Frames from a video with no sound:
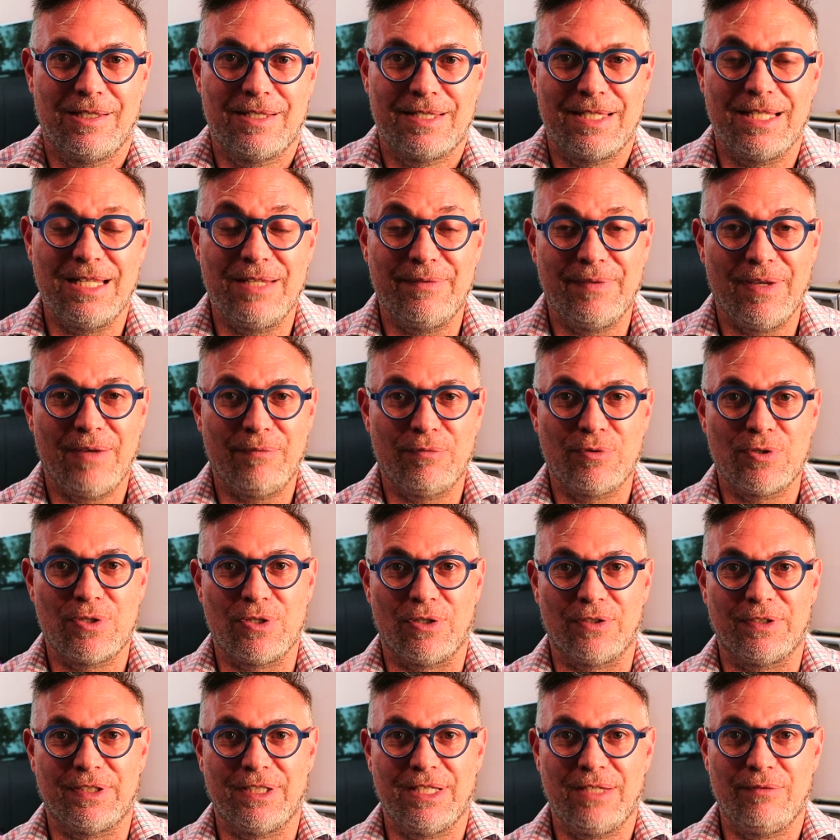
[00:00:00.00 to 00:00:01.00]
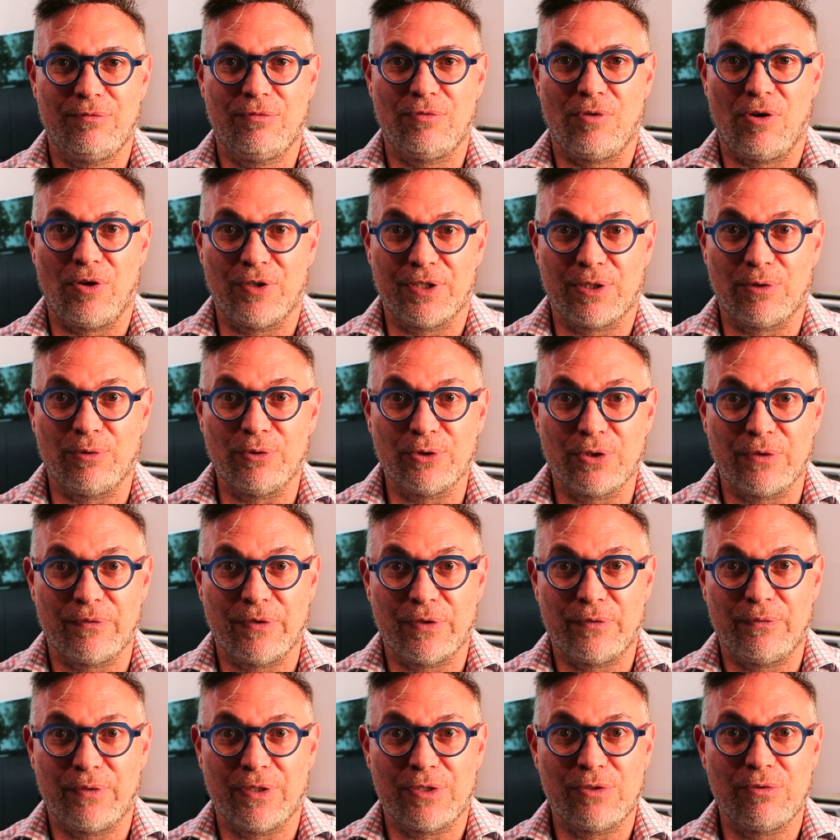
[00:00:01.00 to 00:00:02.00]
C'est l'hiver, vous sortez, vous vous rendez compte que
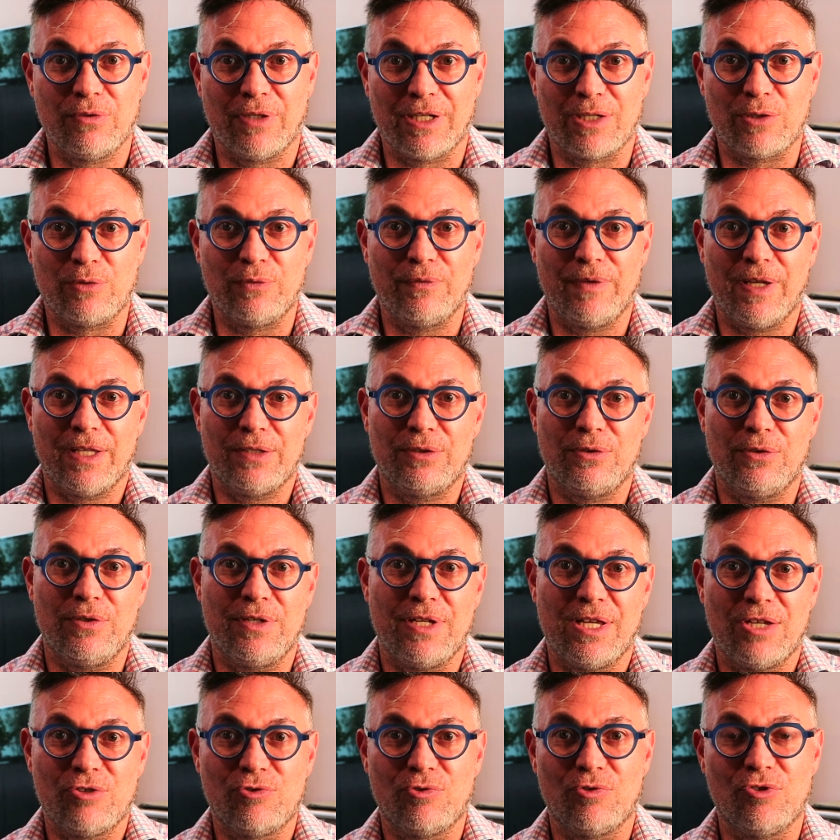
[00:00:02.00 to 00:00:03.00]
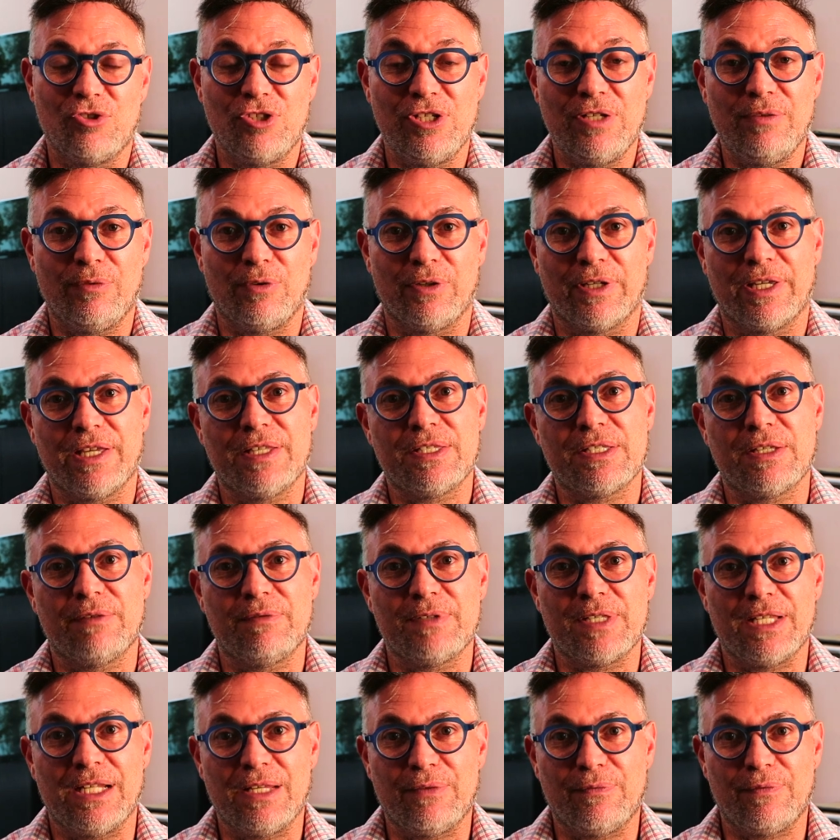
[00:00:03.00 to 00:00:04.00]
votre voiture est couverte de neige ou de givre. Qu'est-ce que
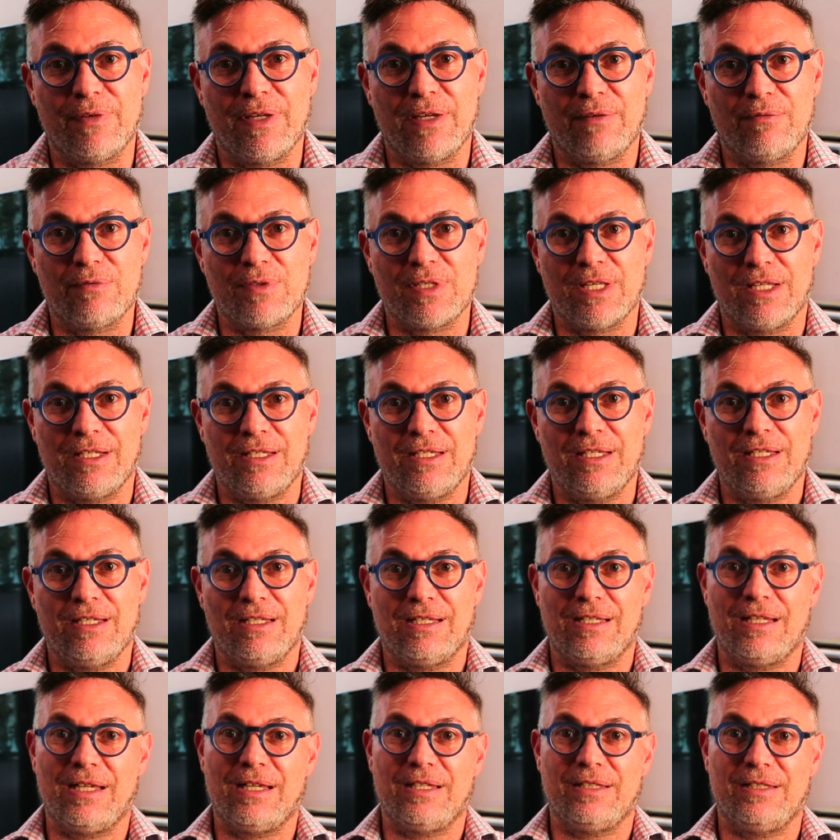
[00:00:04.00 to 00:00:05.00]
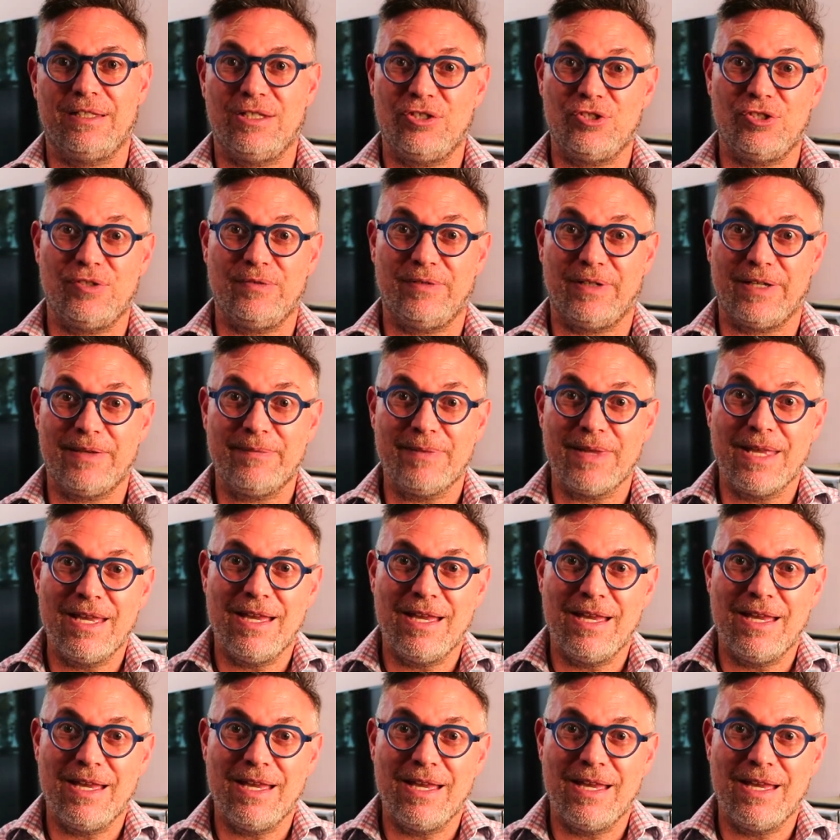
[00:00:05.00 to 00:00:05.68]
vous allez faire Vous allez la dégivrer.